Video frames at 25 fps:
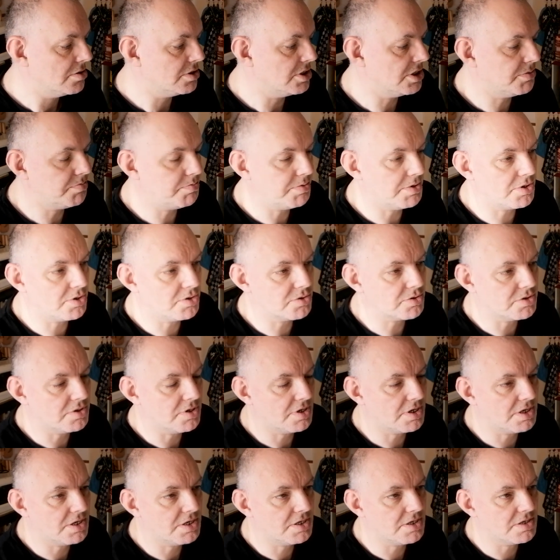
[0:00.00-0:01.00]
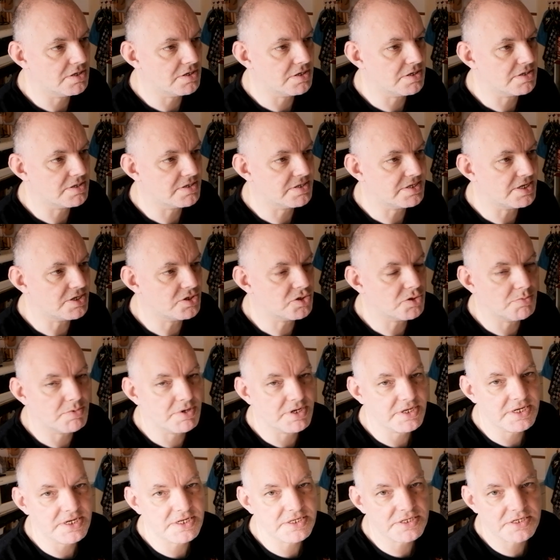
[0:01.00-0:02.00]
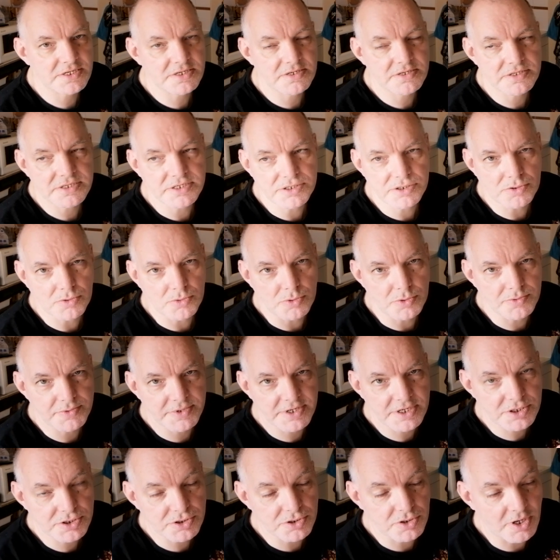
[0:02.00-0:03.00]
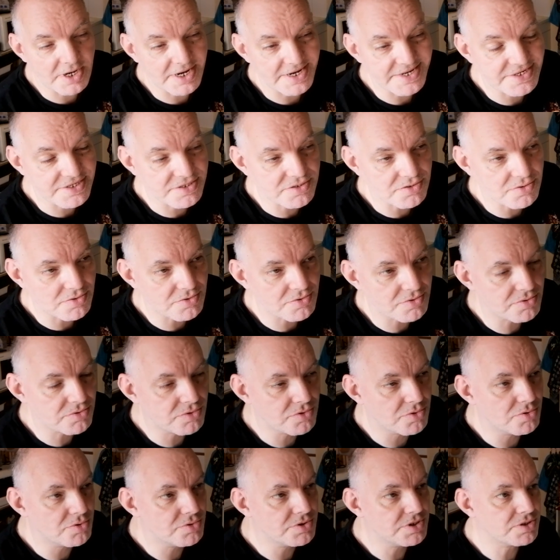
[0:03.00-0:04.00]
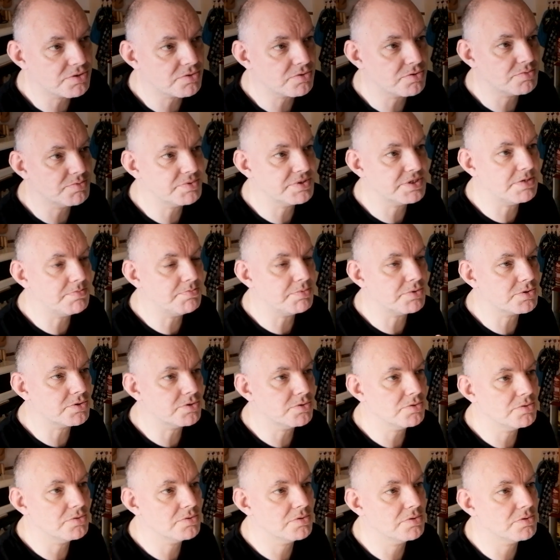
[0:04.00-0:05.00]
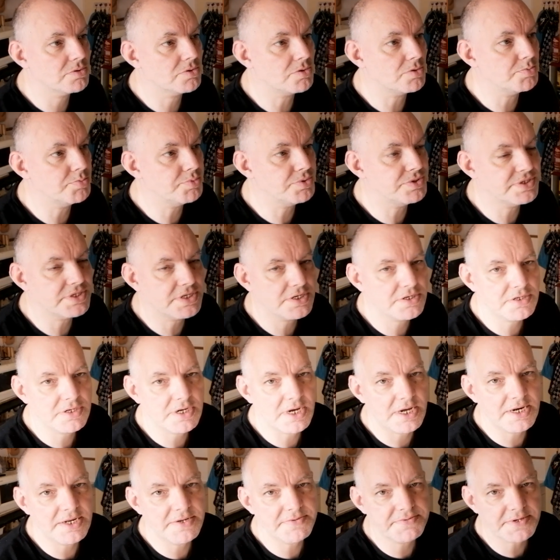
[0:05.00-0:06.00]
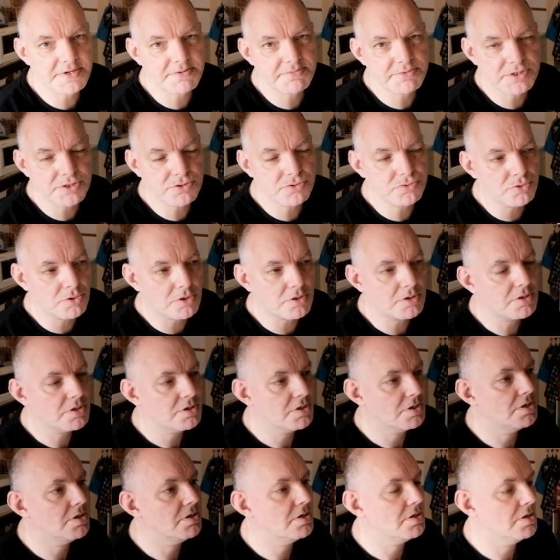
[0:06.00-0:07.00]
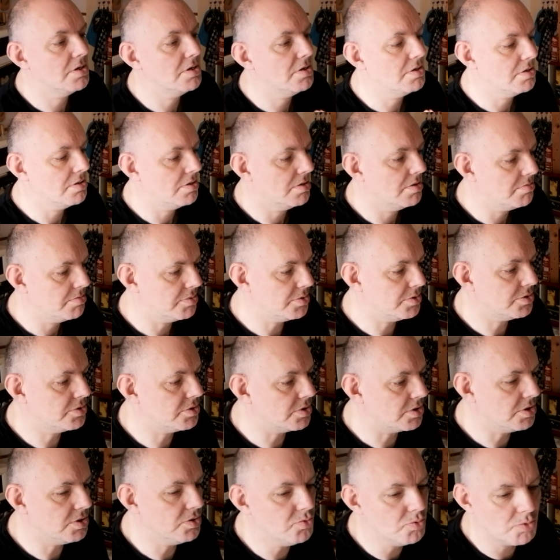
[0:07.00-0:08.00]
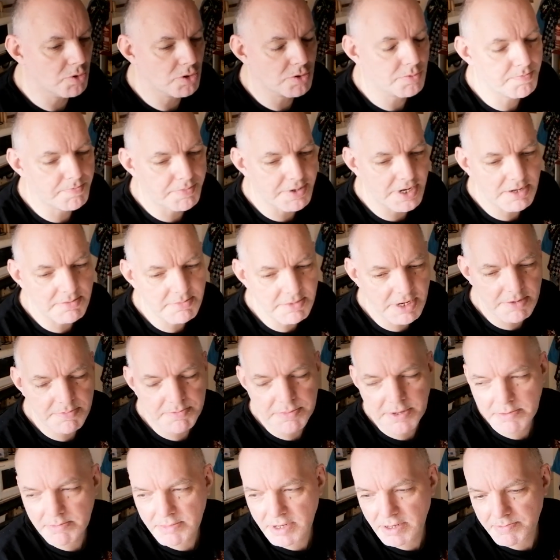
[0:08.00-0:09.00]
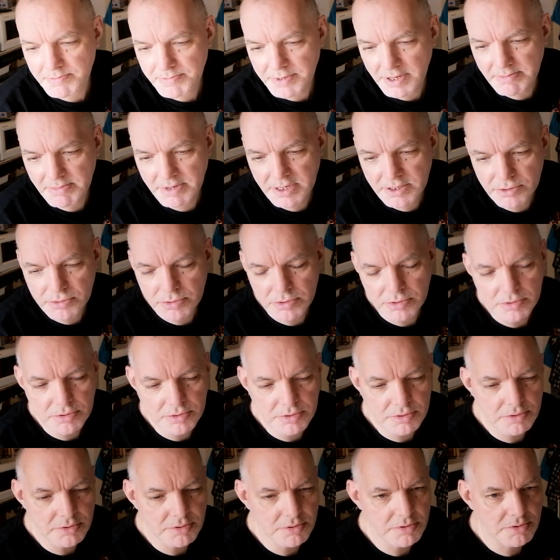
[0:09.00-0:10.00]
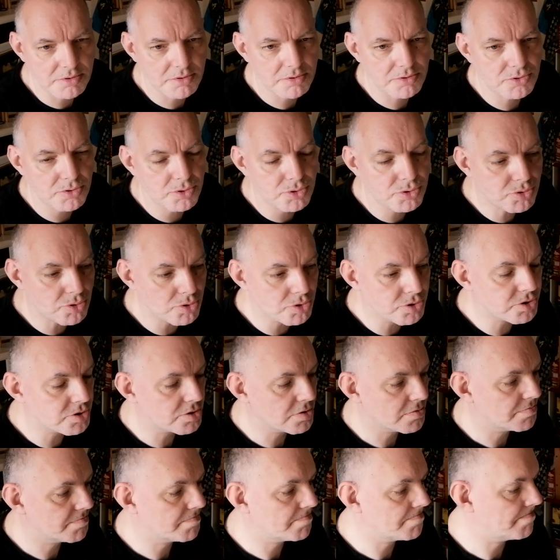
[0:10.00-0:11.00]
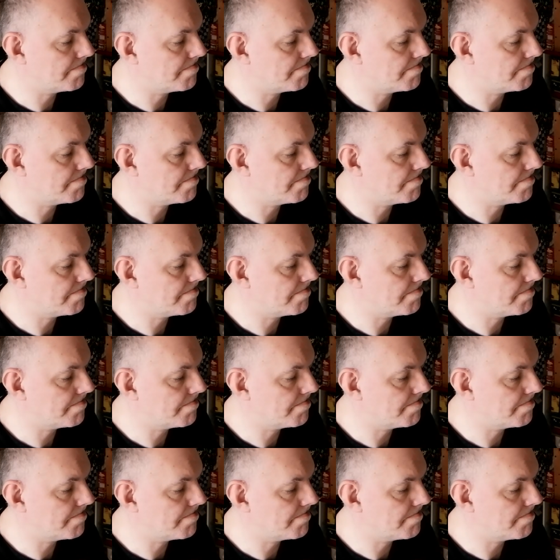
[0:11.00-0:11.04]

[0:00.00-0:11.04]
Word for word: En espérant qu'il y aura euh, quelques magasins qui seront ouverts, genre Action, Nose, trucs ça, pour qu'on puisse euh, aller faire un petit tour. Il nous manque pas mal, pas mal, pas mal de, trucs.